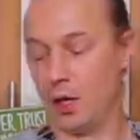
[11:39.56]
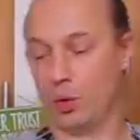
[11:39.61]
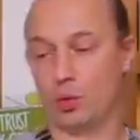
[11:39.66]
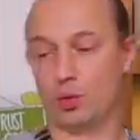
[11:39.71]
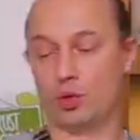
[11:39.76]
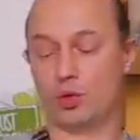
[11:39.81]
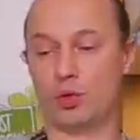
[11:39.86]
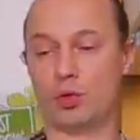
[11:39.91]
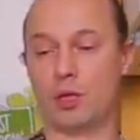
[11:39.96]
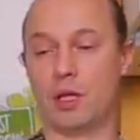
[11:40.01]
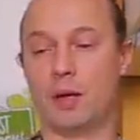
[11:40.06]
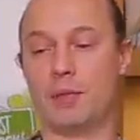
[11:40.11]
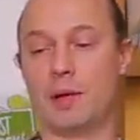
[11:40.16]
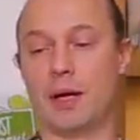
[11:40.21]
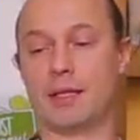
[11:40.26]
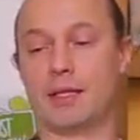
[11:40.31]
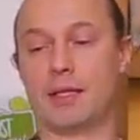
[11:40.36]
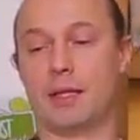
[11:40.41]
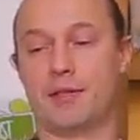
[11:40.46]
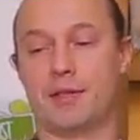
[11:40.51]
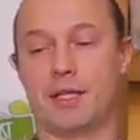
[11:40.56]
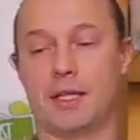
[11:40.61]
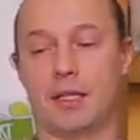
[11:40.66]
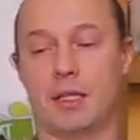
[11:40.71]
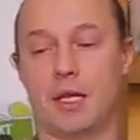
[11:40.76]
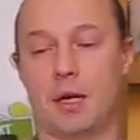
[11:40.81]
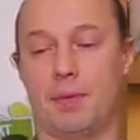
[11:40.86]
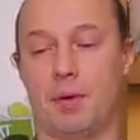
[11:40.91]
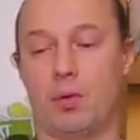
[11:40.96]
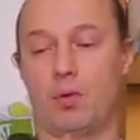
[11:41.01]
Кунжутное масло
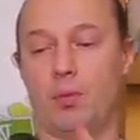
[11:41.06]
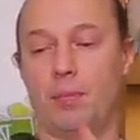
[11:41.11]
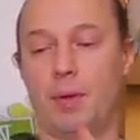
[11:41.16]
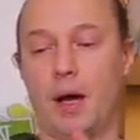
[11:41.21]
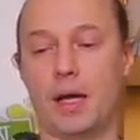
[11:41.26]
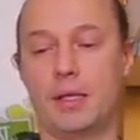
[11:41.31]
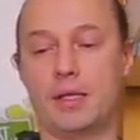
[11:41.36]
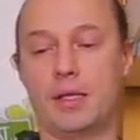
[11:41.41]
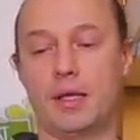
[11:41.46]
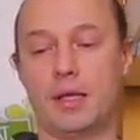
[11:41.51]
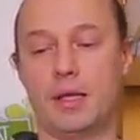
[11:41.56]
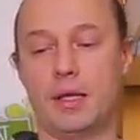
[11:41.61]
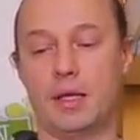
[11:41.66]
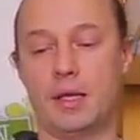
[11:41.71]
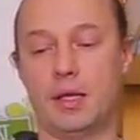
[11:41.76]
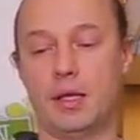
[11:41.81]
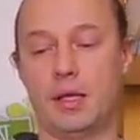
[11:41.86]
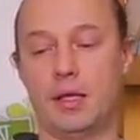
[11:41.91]
всегда покупайте